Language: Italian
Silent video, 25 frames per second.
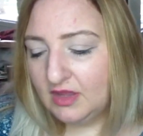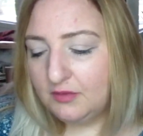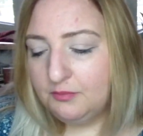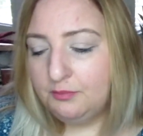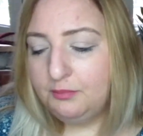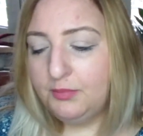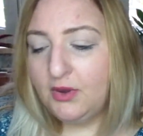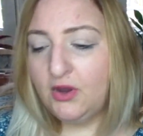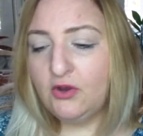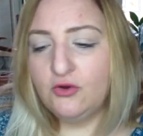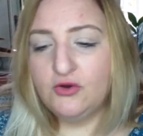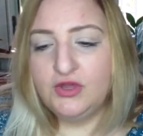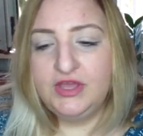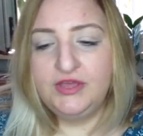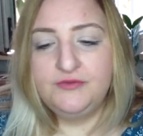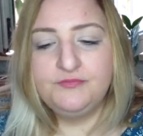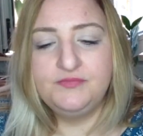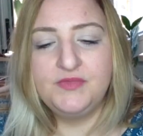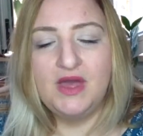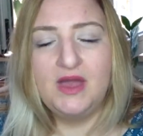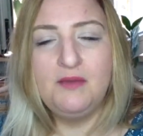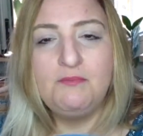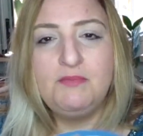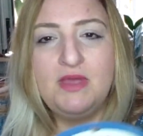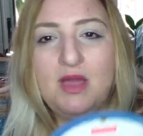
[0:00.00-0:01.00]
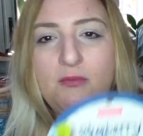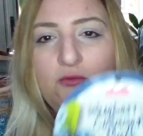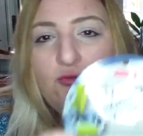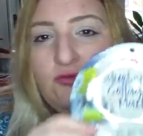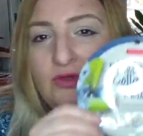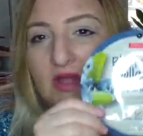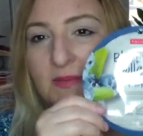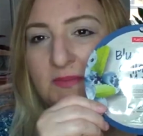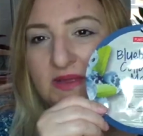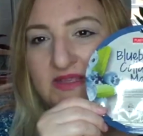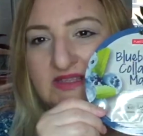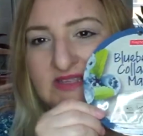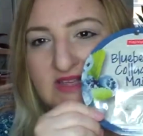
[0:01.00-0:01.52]
poi abbiamo
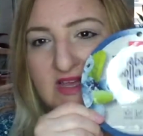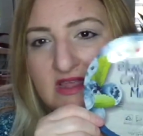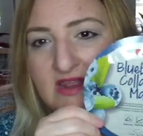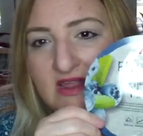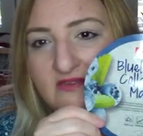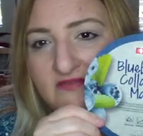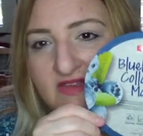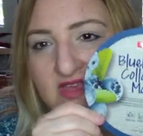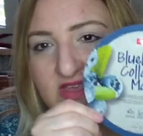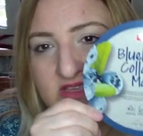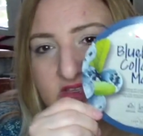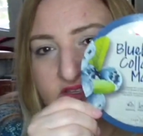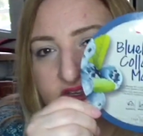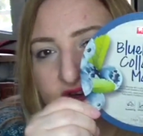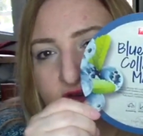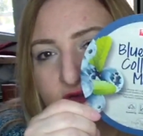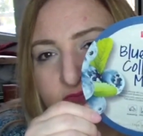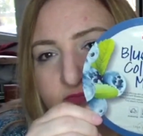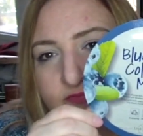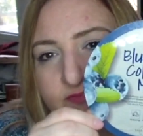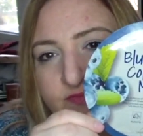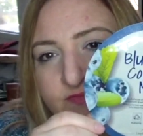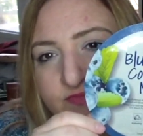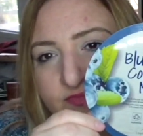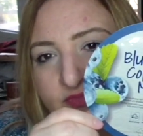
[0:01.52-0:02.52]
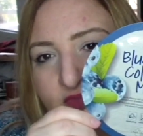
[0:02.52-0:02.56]
una maschera viso